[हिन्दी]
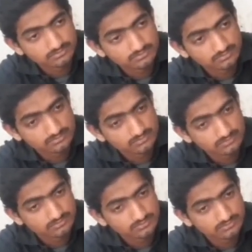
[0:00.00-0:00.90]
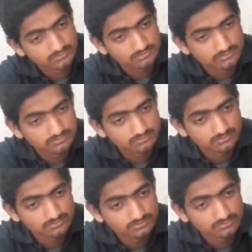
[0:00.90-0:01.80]
रोजगार की क्या
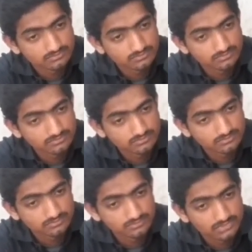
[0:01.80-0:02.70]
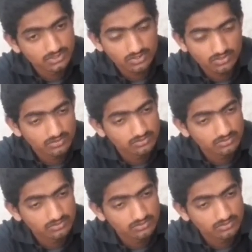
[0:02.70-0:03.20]
संभावना है कुछ बता सकते हैं नो